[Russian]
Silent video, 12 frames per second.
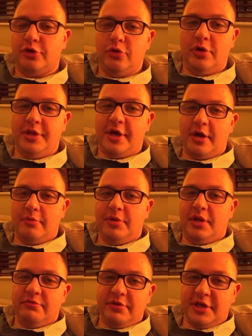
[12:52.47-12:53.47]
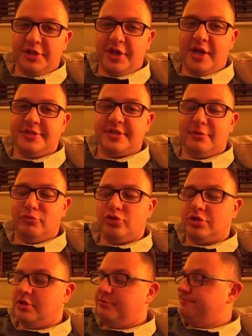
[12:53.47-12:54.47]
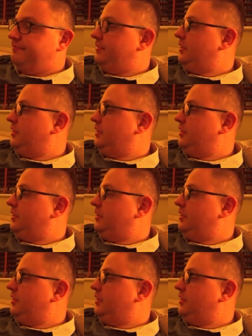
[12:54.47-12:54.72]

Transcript: Юля накормила вегетарианским ужином.